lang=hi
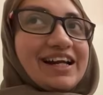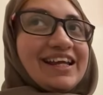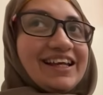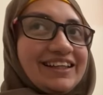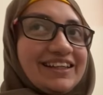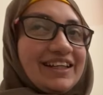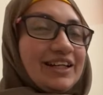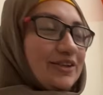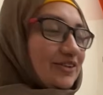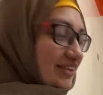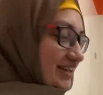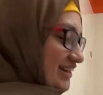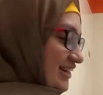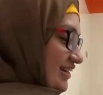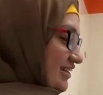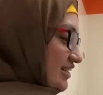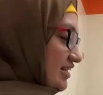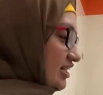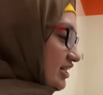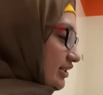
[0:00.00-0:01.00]
के अंदर ही हो गया
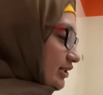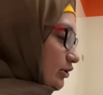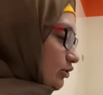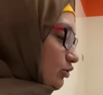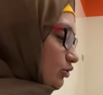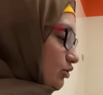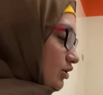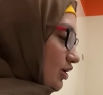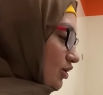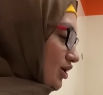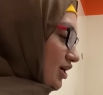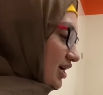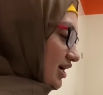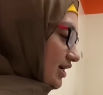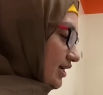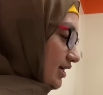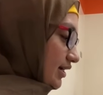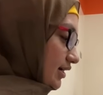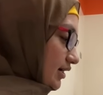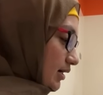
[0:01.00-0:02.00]
तो हो गया
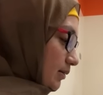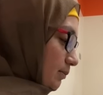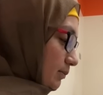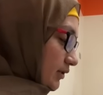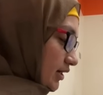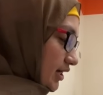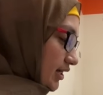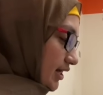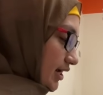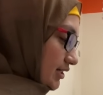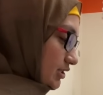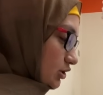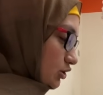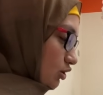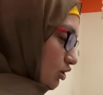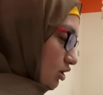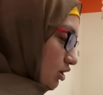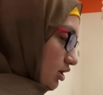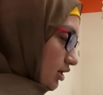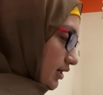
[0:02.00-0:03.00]
ये कनेक्ट
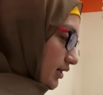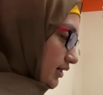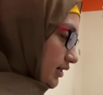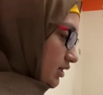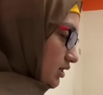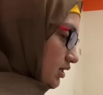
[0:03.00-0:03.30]
और